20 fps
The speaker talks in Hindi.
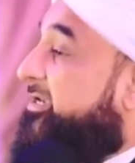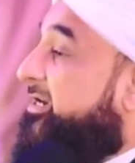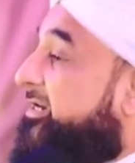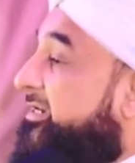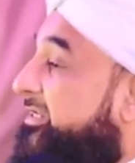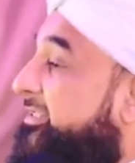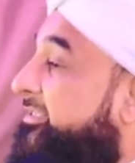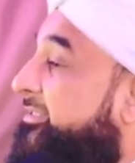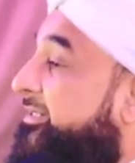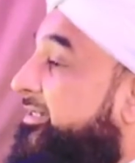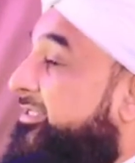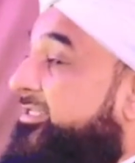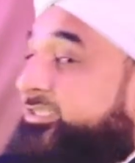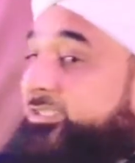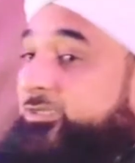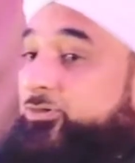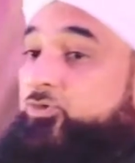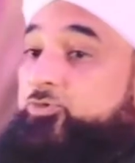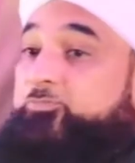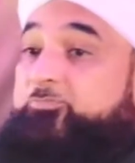पे यकीन
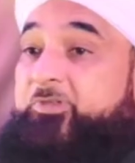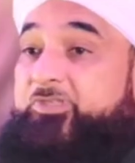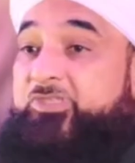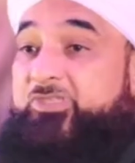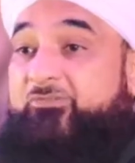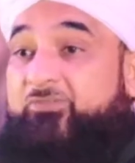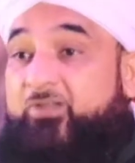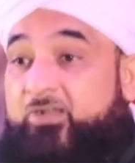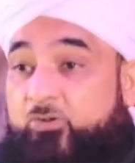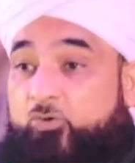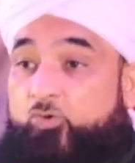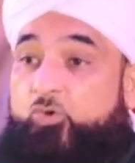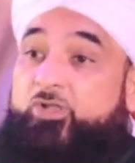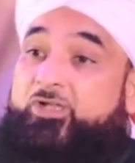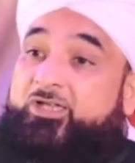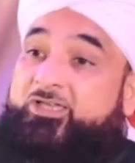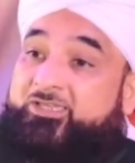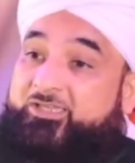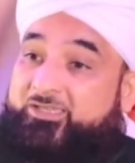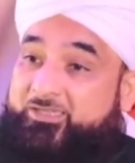करते उस पर
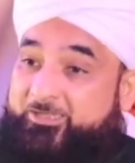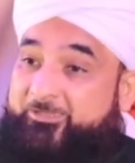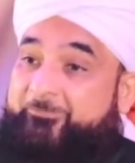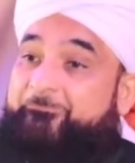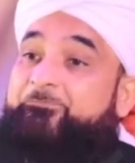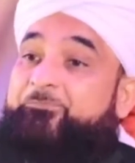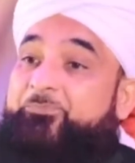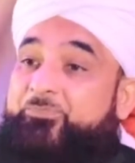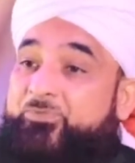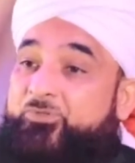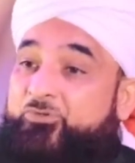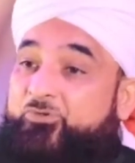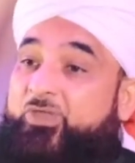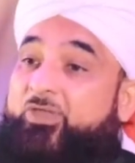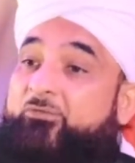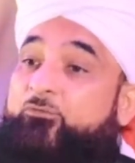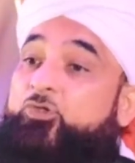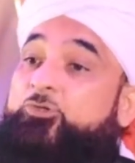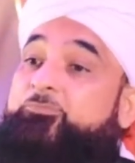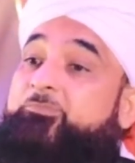तवक्ल करके जो
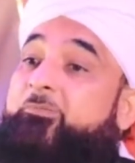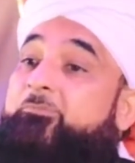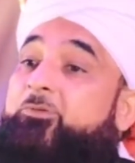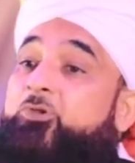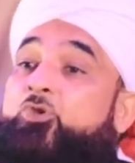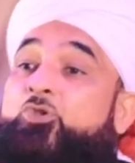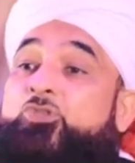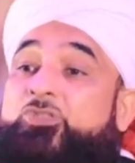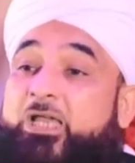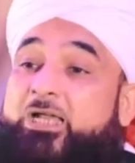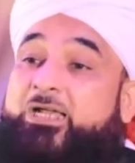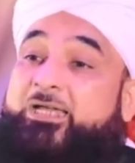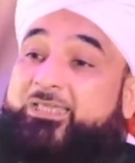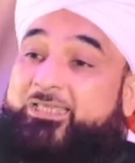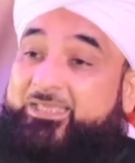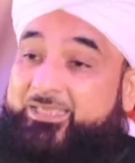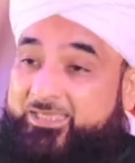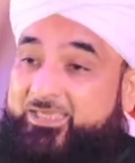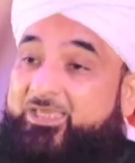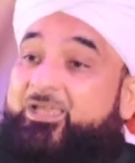है वो उस पर भरोसा
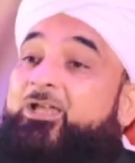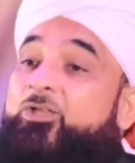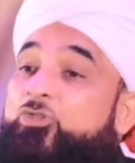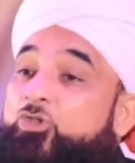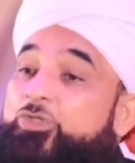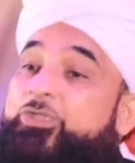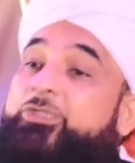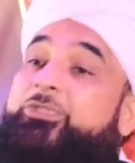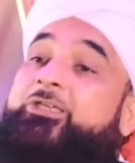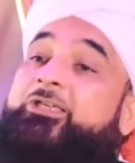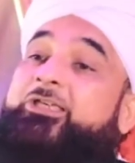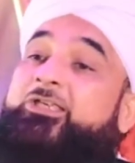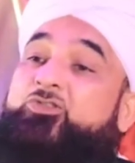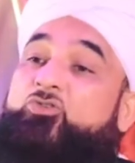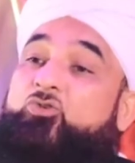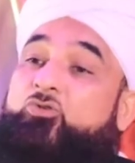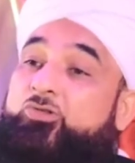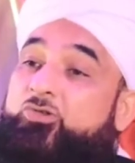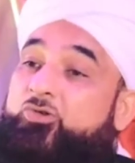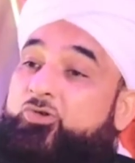कर ले तो ज़िंदगी
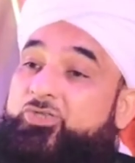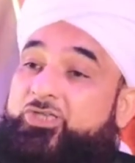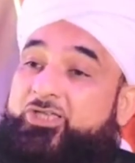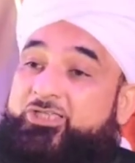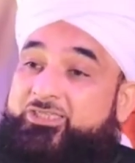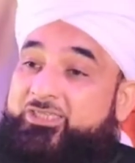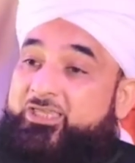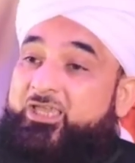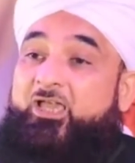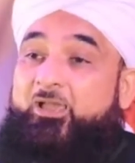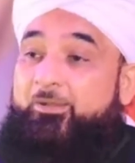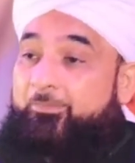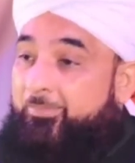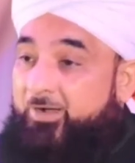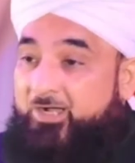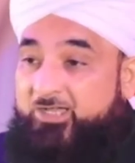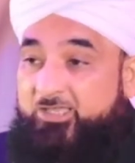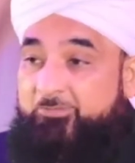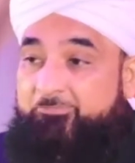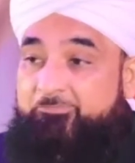सौखी हो जाती है
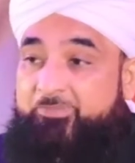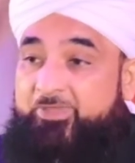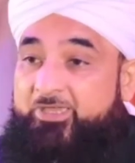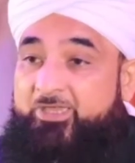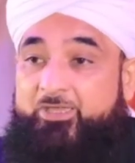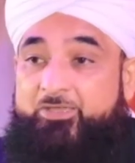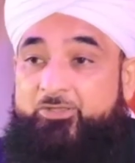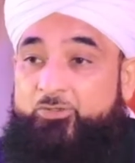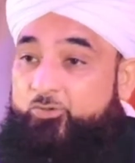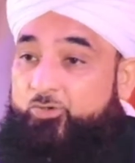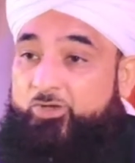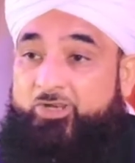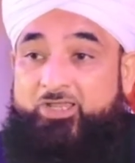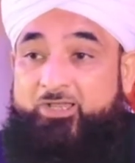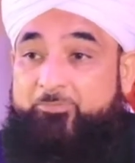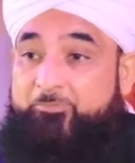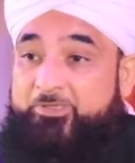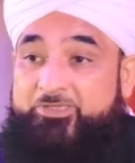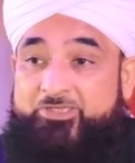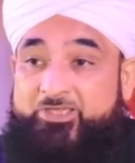मगरब में जो
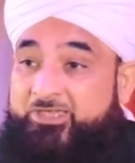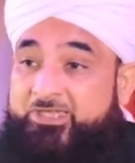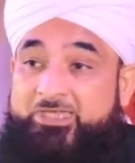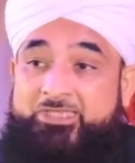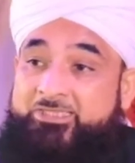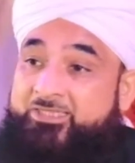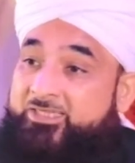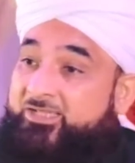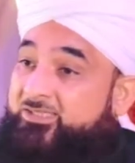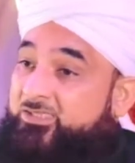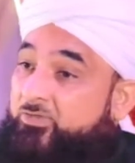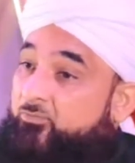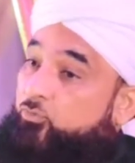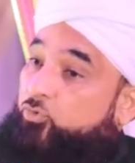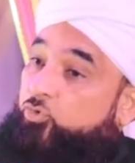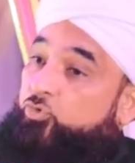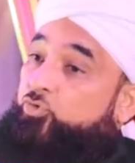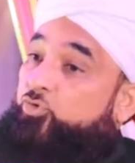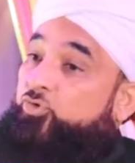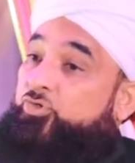अल्लाह पर यकीन नहीं रखते
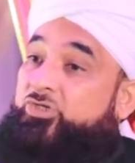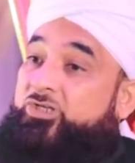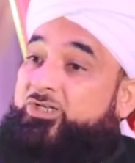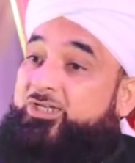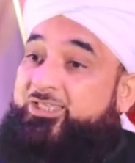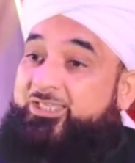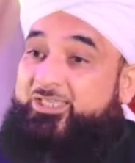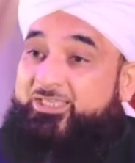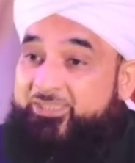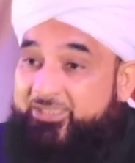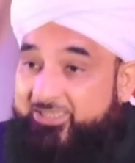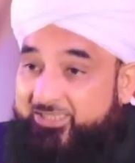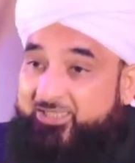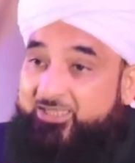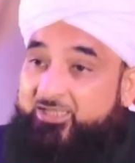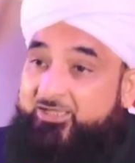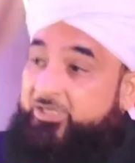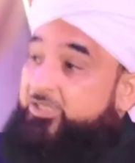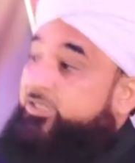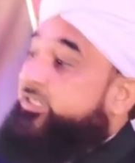वो खुदकुशी कर लेते
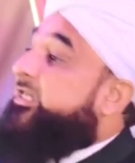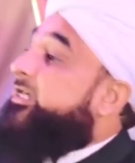हैं कि